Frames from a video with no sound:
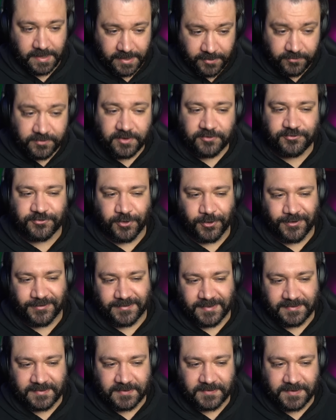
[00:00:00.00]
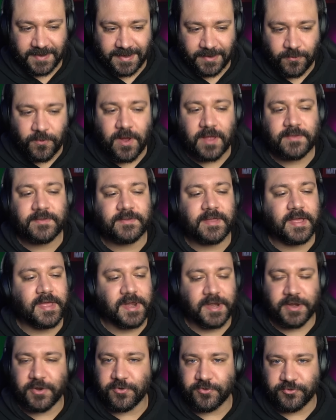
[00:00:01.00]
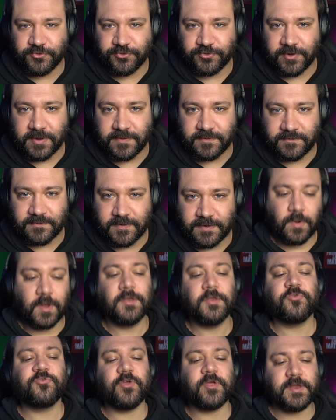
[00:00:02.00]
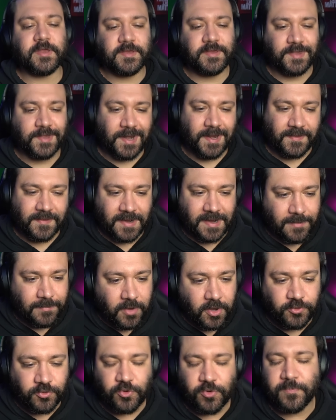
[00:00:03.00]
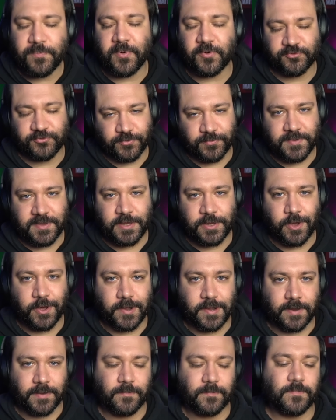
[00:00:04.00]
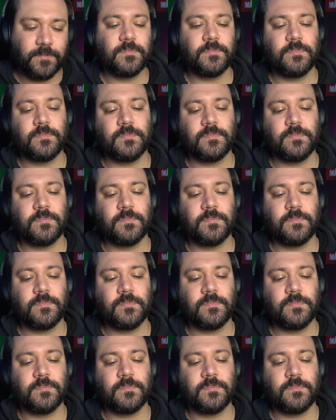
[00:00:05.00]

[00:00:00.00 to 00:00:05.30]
Luke Stone 83, quanta irriconoscenza. Quando cerchi di rendere il mondo un posto migliore.